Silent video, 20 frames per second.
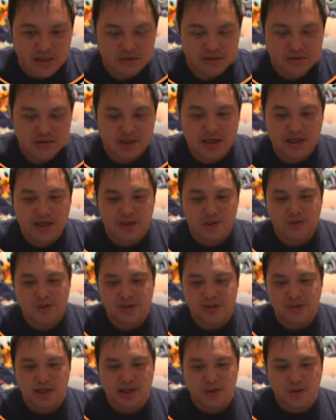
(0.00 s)
い、それがねこ
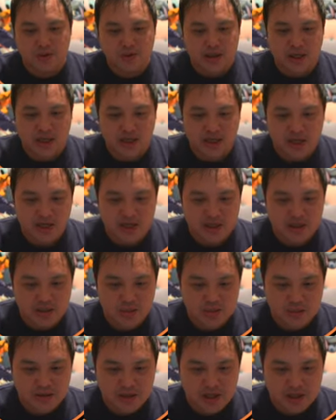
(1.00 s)
ちらの結果で
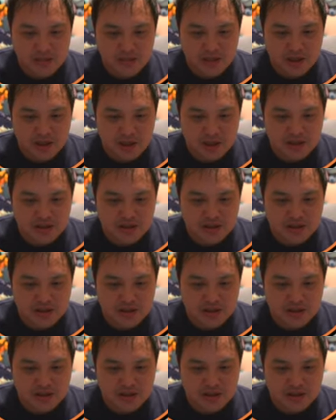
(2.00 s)
ございま